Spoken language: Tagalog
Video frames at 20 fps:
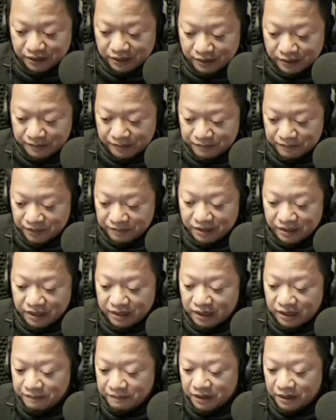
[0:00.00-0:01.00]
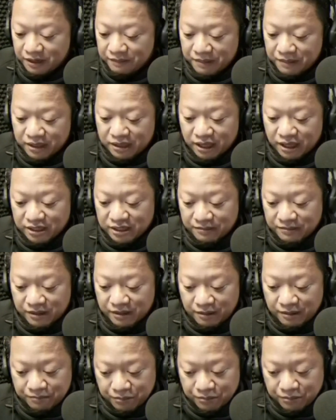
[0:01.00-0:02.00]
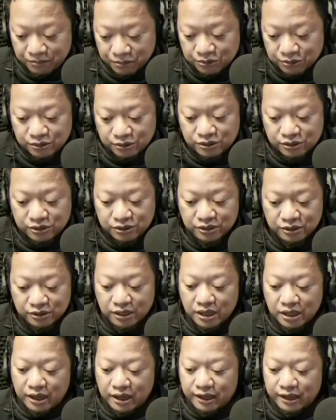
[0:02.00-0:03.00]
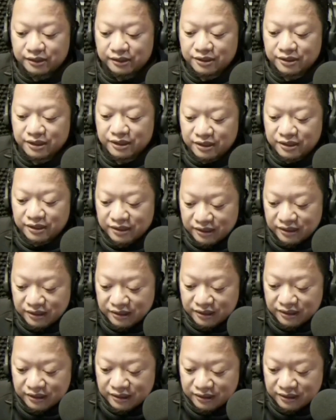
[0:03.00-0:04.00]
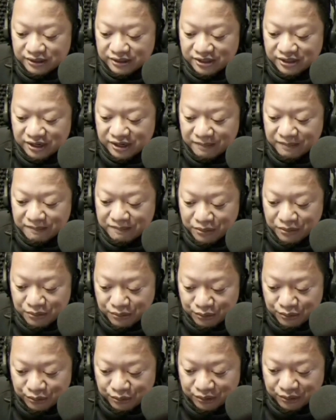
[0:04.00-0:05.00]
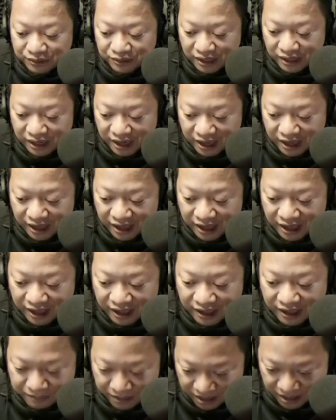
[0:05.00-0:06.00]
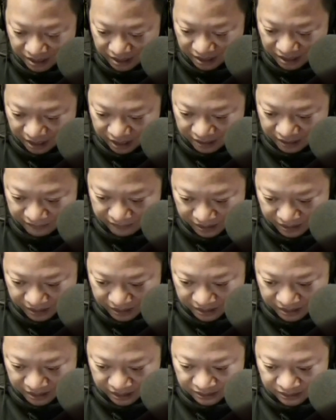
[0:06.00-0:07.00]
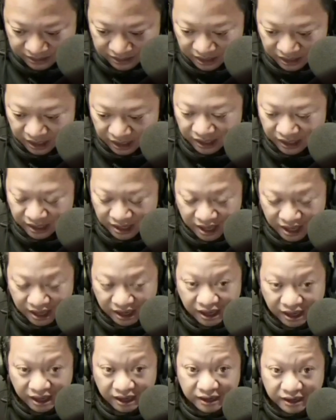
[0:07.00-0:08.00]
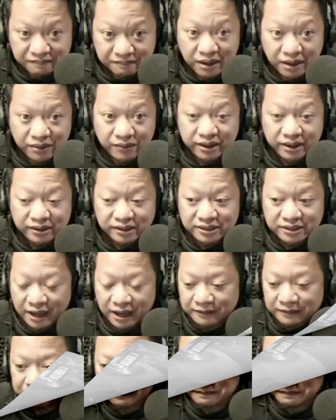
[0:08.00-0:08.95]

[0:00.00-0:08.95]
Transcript: Uh, binibigay nila pinagbentahan sa mga apostles at dinistribute nila ang pera depende sa kailangan ng bawat isa.